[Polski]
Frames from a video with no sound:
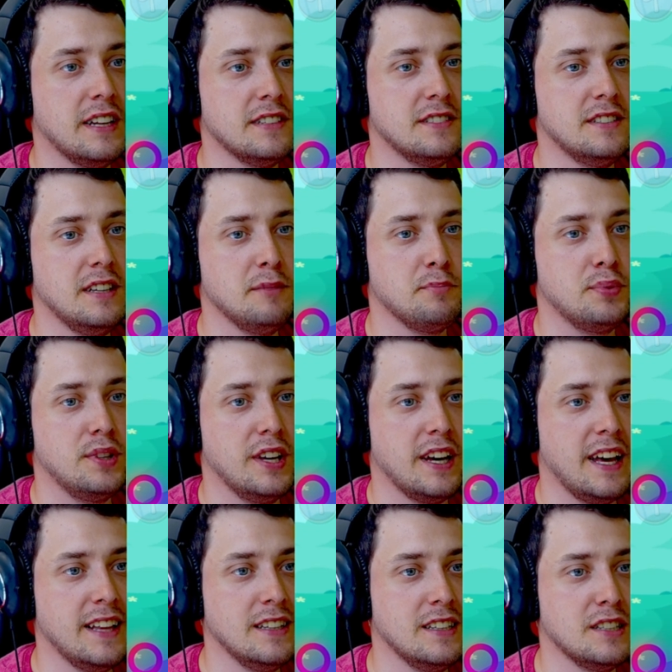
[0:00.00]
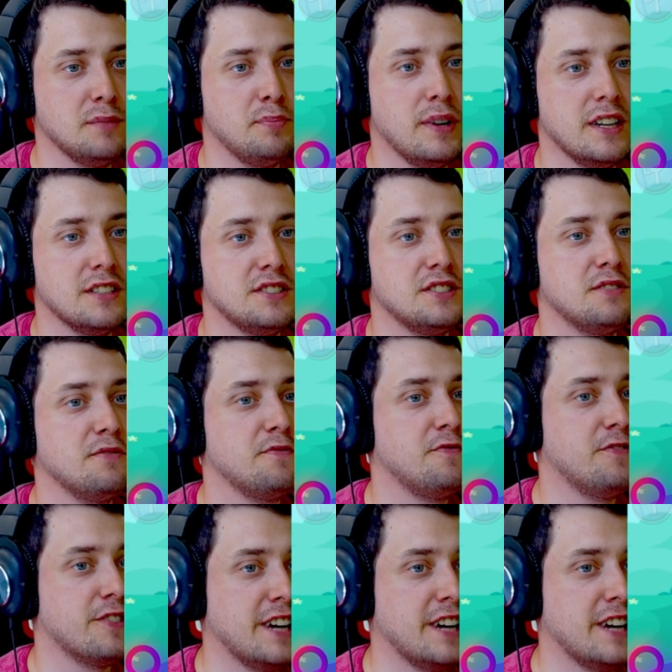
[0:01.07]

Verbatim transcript: Następnie Angry Birds